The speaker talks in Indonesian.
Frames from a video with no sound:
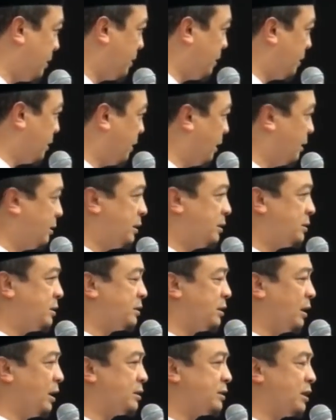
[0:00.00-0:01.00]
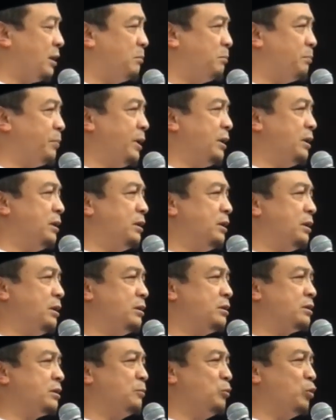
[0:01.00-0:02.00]
Nanti setelah sampai di
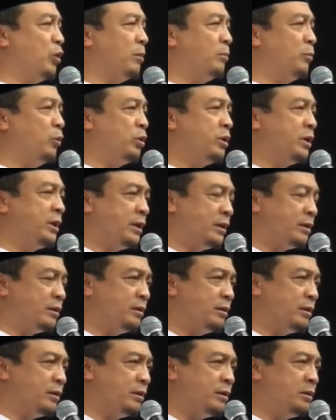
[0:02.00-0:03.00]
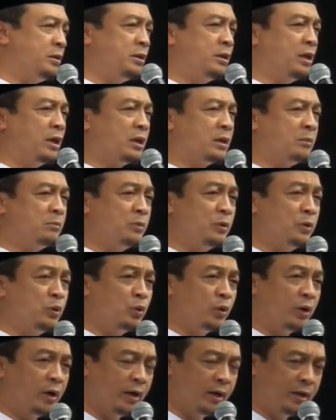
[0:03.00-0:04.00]
sebuah bukit di dalam
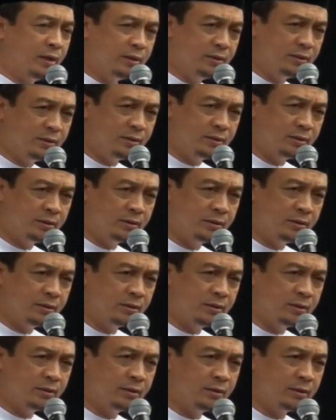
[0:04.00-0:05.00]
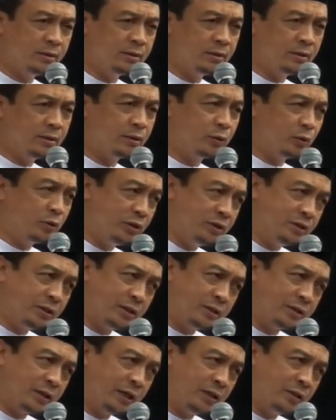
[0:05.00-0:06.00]
gua, itu
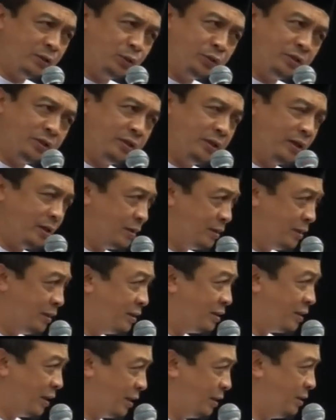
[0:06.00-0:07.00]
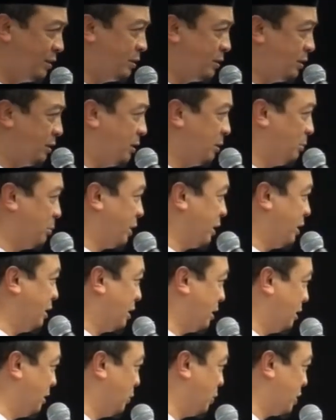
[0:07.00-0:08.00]
dicerita itu tidak detail di yang beredar
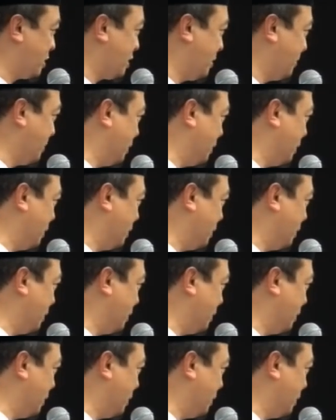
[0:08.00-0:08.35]
di WhatsApp